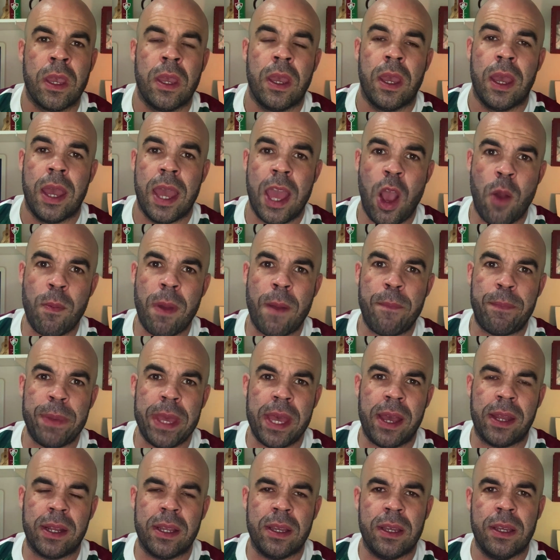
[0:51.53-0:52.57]
É uma
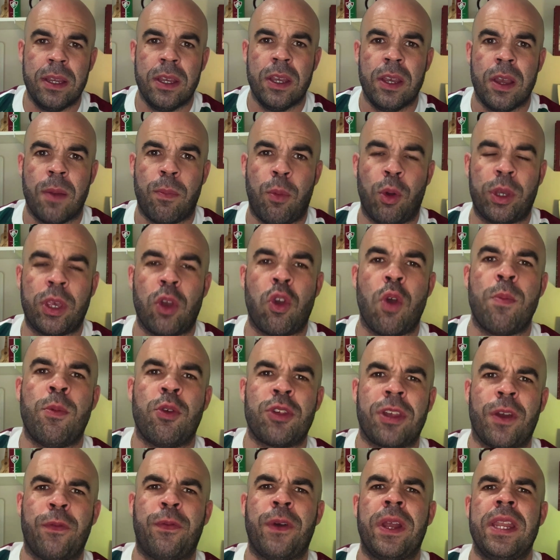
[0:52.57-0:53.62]
pena porque como eu
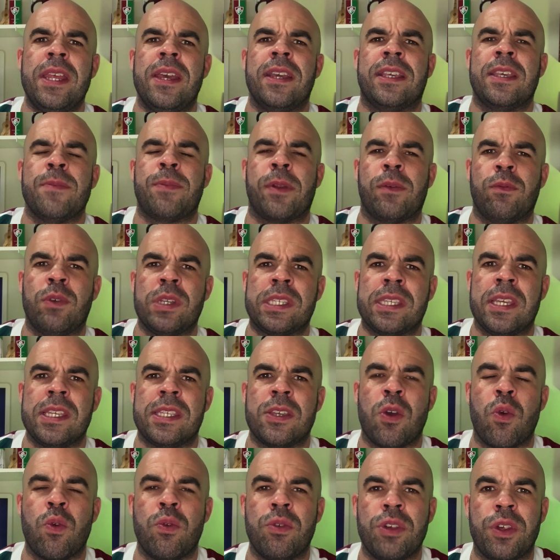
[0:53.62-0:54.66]
já falei aqui para vocês em
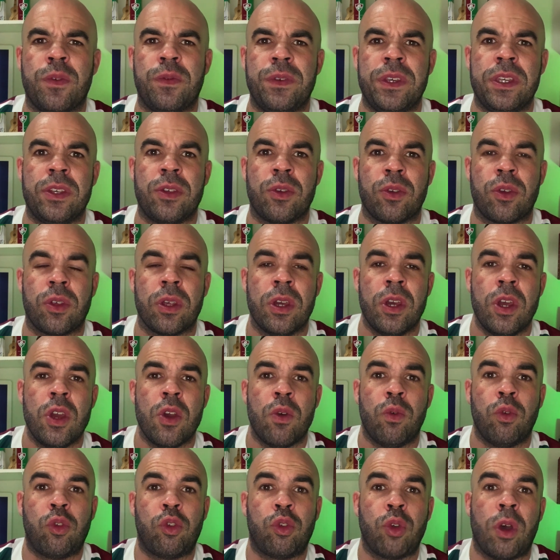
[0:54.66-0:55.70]
alguns vídeos,
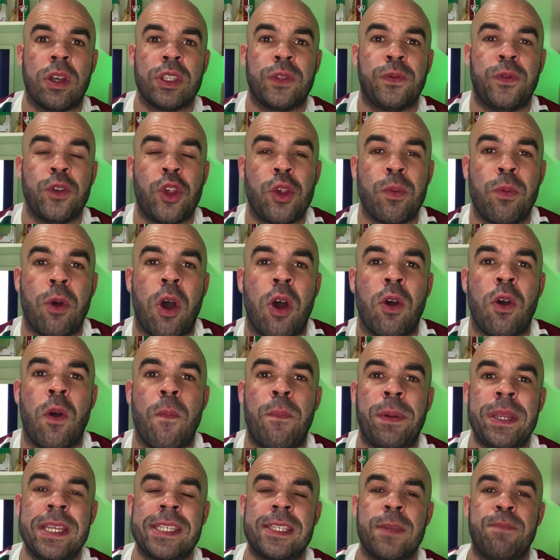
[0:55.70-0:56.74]
o Sócio Futebol é o
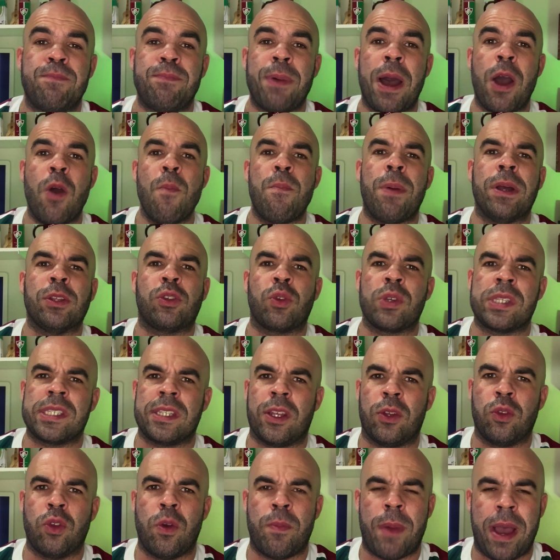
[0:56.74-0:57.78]
principal
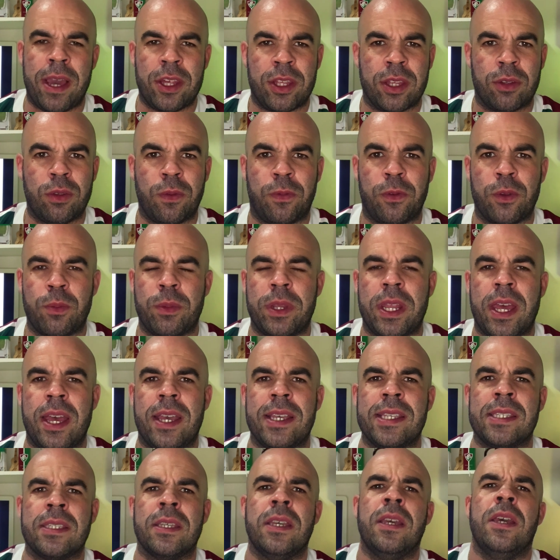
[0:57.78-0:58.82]
patrocinador master do
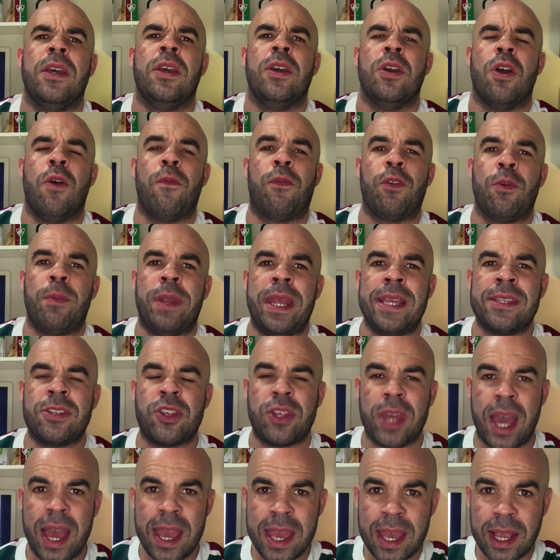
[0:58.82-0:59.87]
Fluminense. O Fluminense
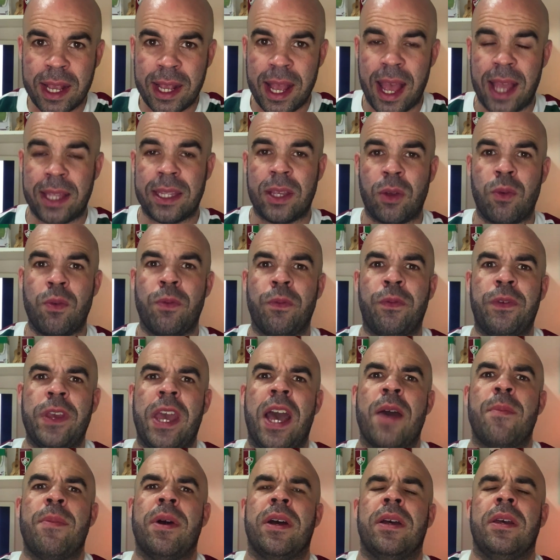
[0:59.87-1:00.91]
já arrecada com
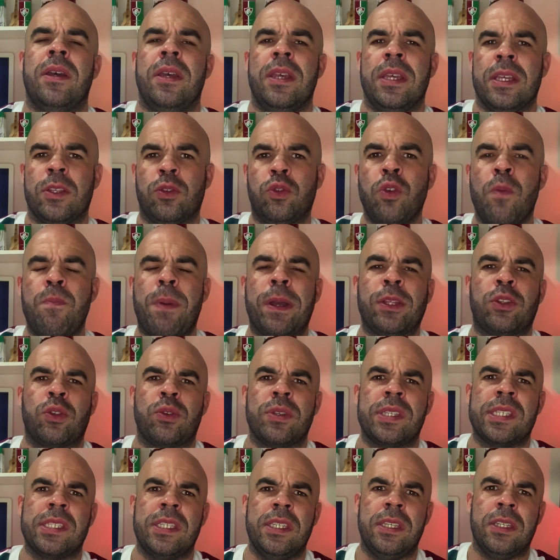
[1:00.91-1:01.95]
verba do
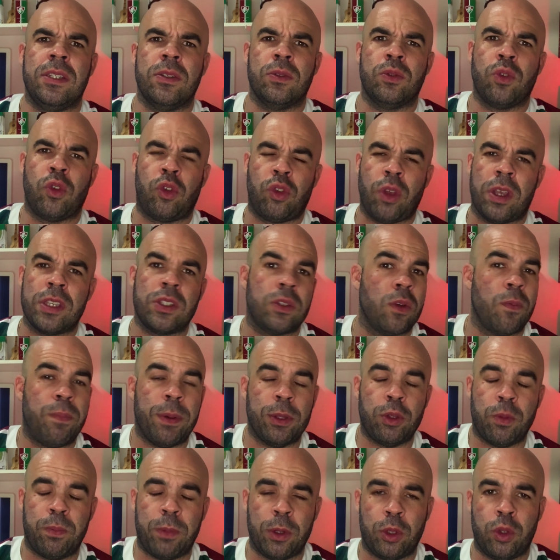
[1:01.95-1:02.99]
patrocínio, do sócio,
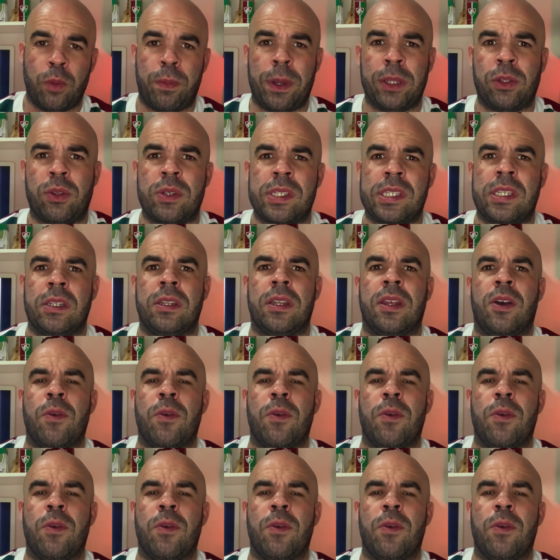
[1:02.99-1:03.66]
do, do patrocínio não,